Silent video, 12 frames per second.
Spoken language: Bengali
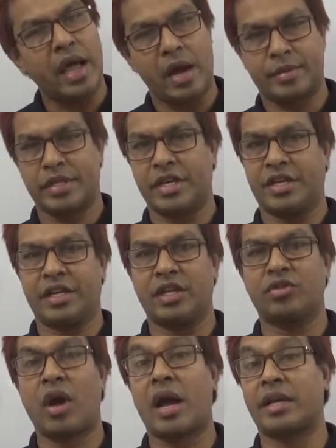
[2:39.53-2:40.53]
আমাদের এটি
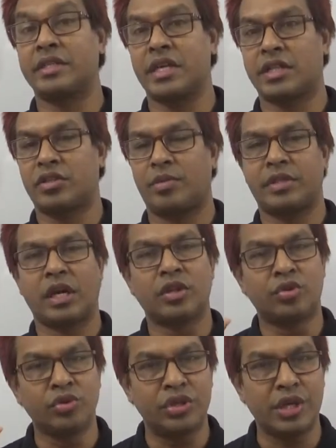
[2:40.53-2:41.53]
কিন্তু আগে জানতে হবে তাহলে
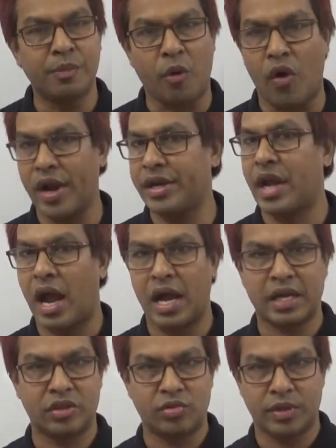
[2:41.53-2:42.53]
দুইটি পয়েন্ট
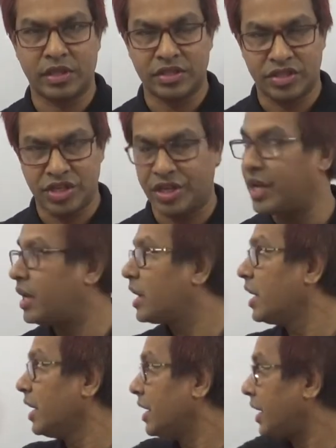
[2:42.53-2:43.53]
আগে তোমাদের জেনে
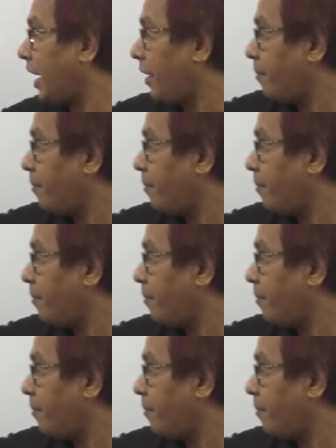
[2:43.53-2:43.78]
এই